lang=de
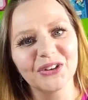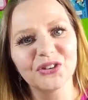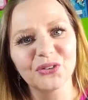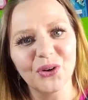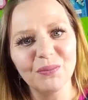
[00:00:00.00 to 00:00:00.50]

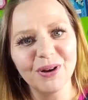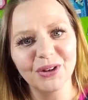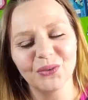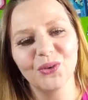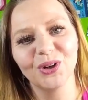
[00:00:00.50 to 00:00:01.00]

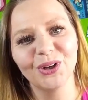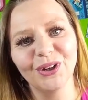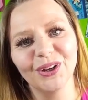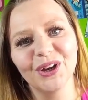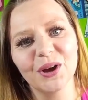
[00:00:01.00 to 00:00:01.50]
gestolpert
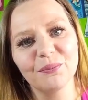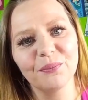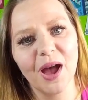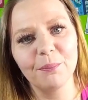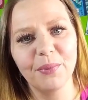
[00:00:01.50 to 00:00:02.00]
und
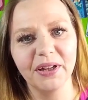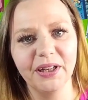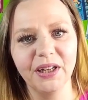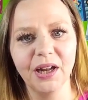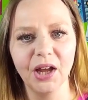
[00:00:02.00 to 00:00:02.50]
ähm, habe bei
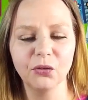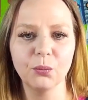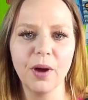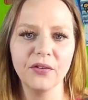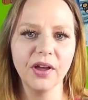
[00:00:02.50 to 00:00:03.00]
denen halt so
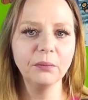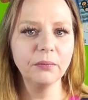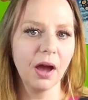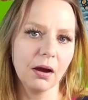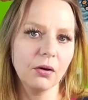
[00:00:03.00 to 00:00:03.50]
ein paar
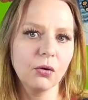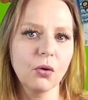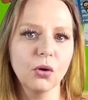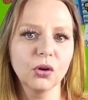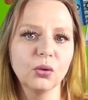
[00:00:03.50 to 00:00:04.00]
Sachen mir
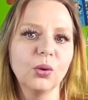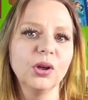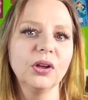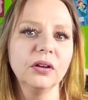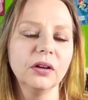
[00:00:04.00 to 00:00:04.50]
angeguckt
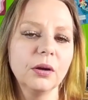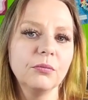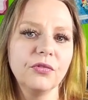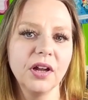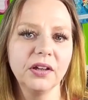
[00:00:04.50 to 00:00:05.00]
und
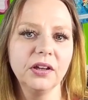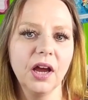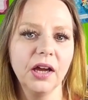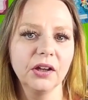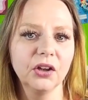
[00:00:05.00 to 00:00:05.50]
ähm, fand
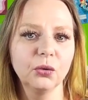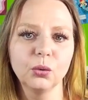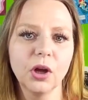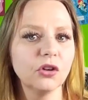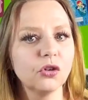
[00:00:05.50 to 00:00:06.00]
die eigentlich
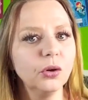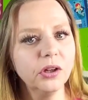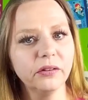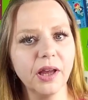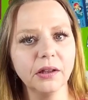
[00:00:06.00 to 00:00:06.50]
total schön,
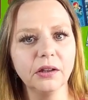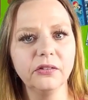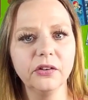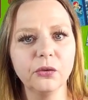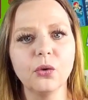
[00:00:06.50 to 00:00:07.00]
die Sachen, die
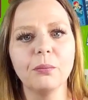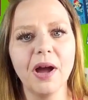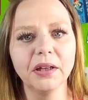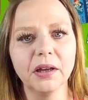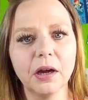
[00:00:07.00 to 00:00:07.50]
sie so
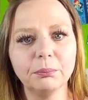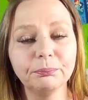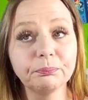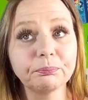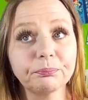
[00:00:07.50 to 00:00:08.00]
gemacht
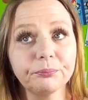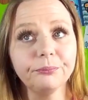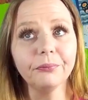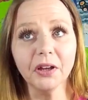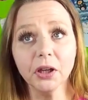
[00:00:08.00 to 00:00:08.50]
haben.
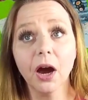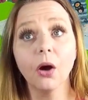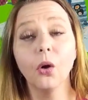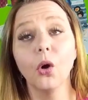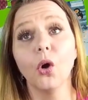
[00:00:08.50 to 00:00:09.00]

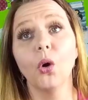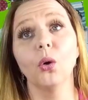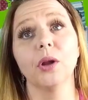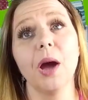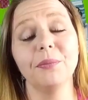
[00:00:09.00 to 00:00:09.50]
Ja,
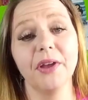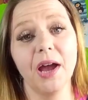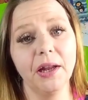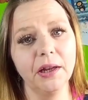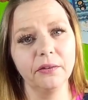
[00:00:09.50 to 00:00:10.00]
und habe
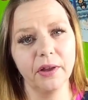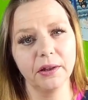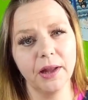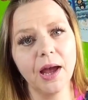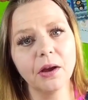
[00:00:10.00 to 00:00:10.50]
da einige
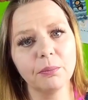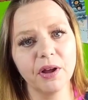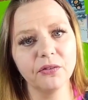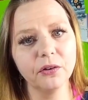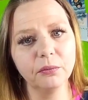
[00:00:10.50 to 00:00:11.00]
Sachen
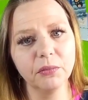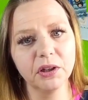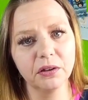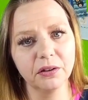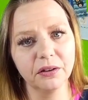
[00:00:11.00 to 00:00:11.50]
nachgebastelt
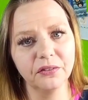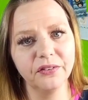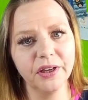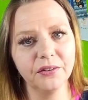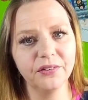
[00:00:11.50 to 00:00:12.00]
mit äh,
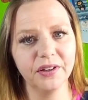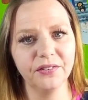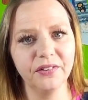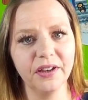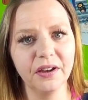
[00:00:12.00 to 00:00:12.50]
sehr,
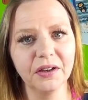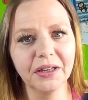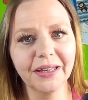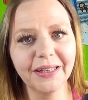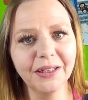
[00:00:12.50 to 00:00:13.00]
sehr, sehr
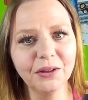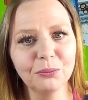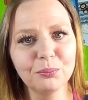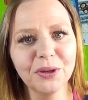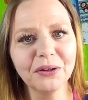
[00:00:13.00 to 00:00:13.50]

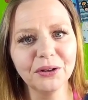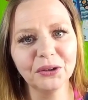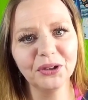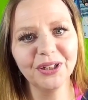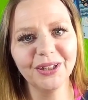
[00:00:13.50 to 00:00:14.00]
geringen
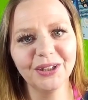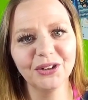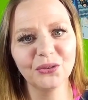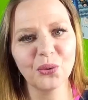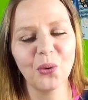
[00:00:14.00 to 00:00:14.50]
Mitteln, die ich
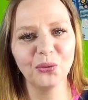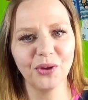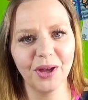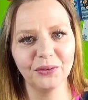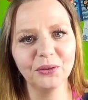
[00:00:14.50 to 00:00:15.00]
hier zu
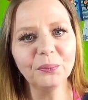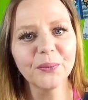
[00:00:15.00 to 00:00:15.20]
Hause hatte.